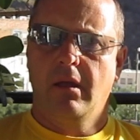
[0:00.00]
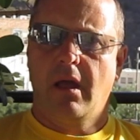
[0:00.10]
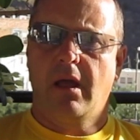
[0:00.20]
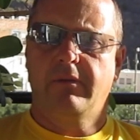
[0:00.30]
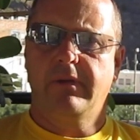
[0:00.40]

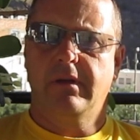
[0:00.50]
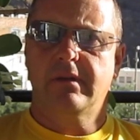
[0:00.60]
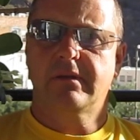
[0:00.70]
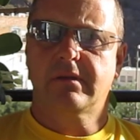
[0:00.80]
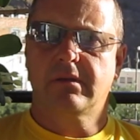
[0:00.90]
A
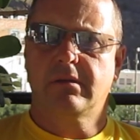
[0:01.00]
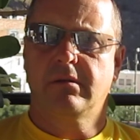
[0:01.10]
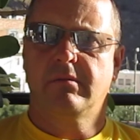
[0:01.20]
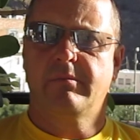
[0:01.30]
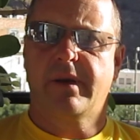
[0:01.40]
więc
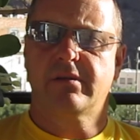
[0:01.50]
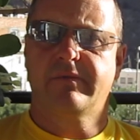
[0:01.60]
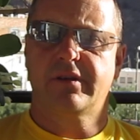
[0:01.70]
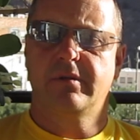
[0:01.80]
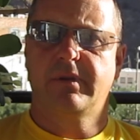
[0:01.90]
bardzo
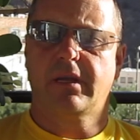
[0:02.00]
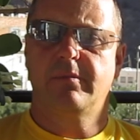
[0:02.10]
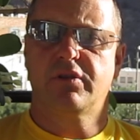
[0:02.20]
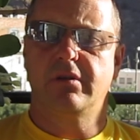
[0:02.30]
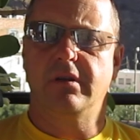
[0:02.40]
ważnym
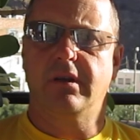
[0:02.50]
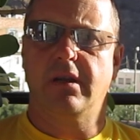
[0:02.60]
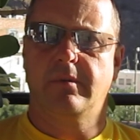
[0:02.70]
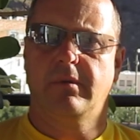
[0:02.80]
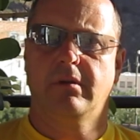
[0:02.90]
takim
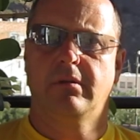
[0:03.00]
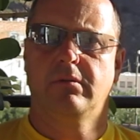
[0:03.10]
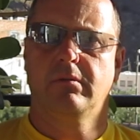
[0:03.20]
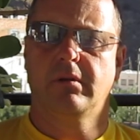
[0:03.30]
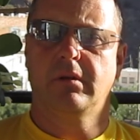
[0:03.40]
czynnikiem,
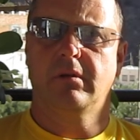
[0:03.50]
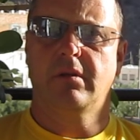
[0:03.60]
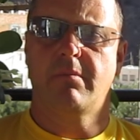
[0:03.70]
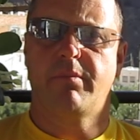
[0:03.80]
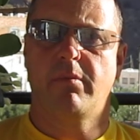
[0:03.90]
który
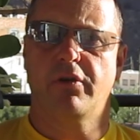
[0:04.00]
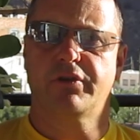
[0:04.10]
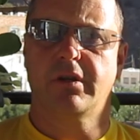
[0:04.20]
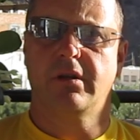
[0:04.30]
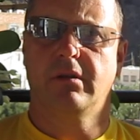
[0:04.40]
nam
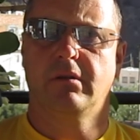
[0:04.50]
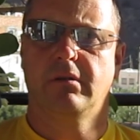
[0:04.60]
pomoże